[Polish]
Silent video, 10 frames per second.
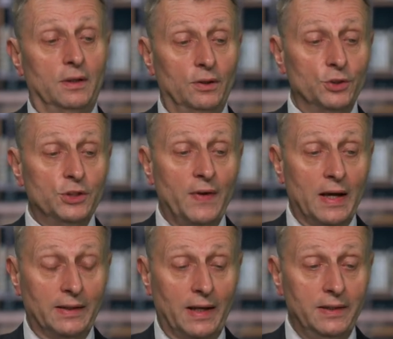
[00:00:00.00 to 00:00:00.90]
do
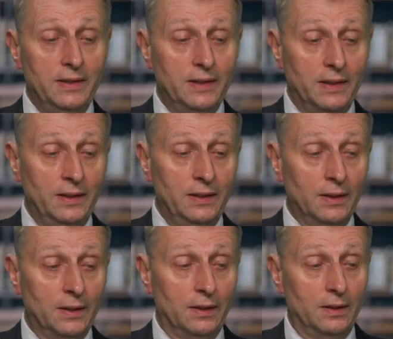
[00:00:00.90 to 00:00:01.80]
świata idei,
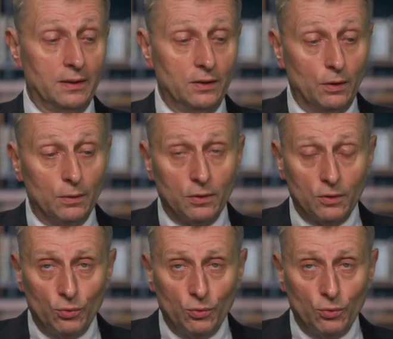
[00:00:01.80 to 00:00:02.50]
e, no,